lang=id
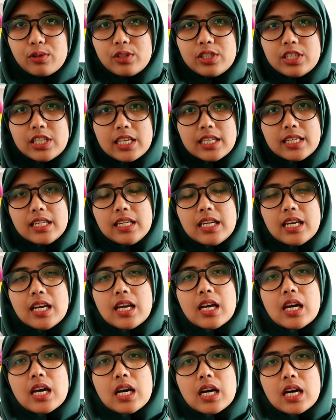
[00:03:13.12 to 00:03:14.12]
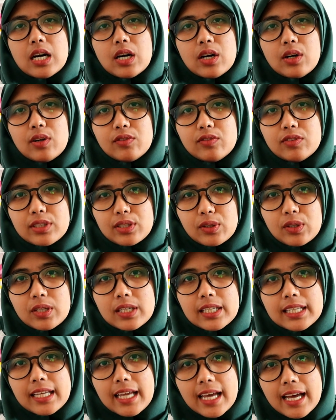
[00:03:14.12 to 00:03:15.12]
Jadi
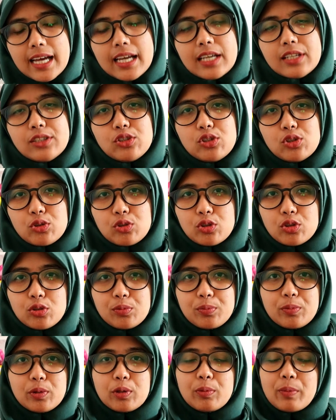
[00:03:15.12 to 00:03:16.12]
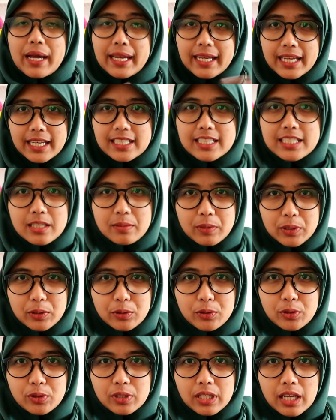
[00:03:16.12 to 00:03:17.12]
overall ya cukup lumayan sih
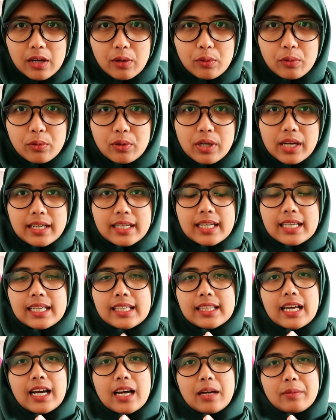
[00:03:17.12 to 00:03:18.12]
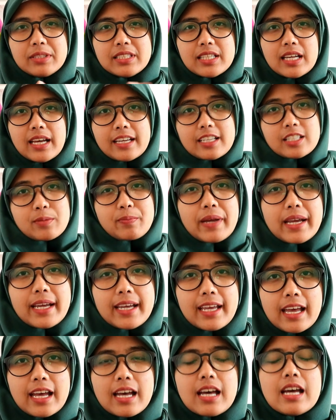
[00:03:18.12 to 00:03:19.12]
menurut aku karena kita nggak bisa
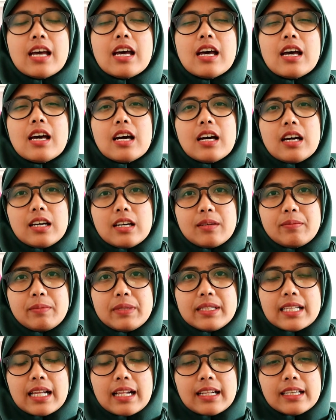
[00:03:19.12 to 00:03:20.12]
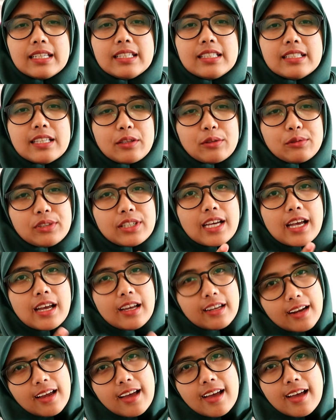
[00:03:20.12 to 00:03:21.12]
expect ya uh, misalnya di satu
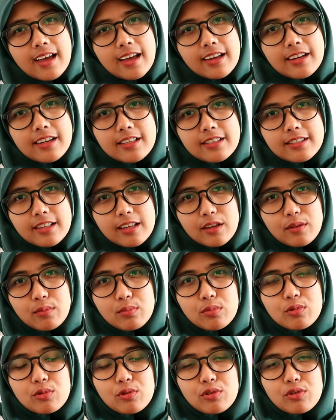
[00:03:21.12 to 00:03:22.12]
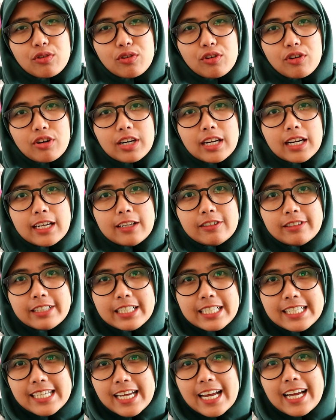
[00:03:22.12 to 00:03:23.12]
negara ada seribu orang
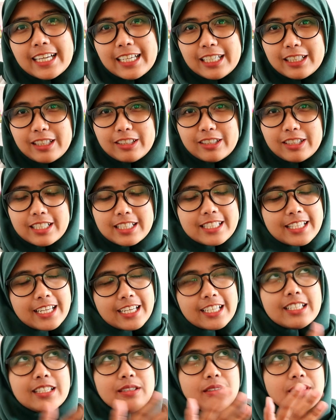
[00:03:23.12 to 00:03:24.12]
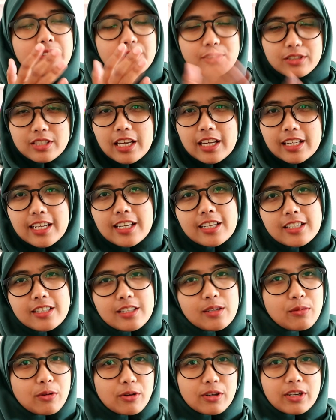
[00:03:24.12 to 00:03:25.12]
Indonesia gitu let's say di Rusia ini ada
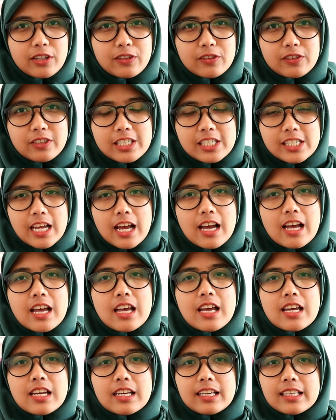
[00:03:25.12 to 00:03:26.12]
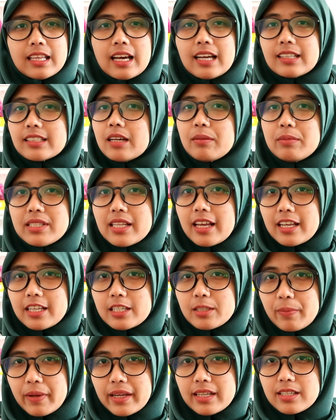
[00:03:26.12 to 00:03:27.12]
seribu orang Indonesia kita kan nggak bisa
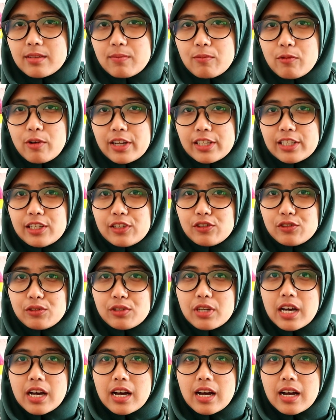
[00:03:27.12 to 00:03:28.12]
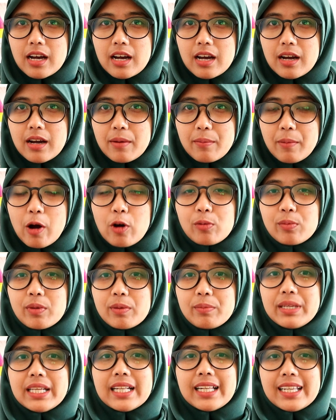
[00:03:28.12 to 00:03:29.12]
expect semuanya juga mau
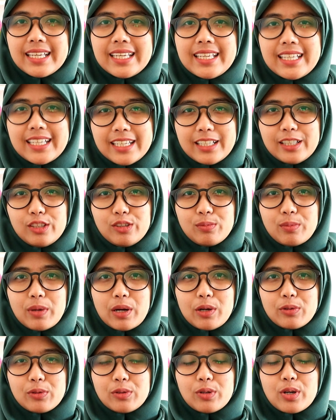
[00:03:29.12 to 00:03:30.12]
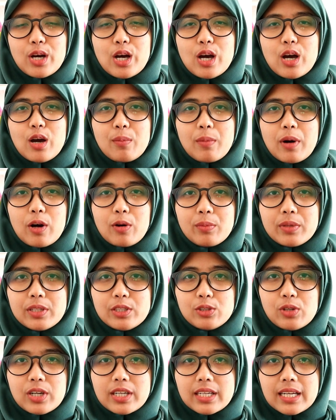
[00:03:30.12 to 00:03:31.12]
memilih gitu, mau mau
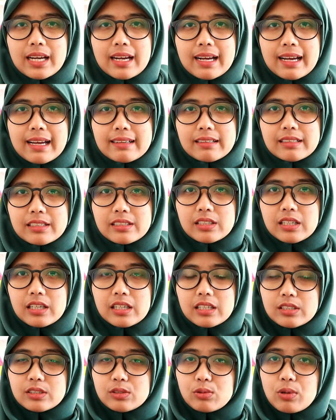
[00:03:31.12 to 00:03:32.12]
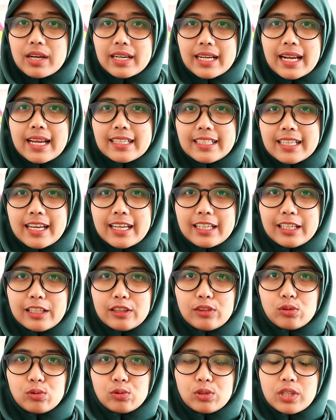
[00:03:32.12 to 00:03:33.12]
menyuarakan uh, suaranya
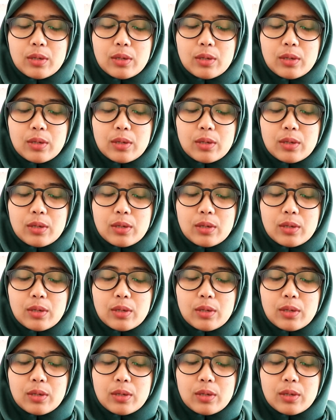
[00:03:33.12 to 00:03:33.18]
gitu.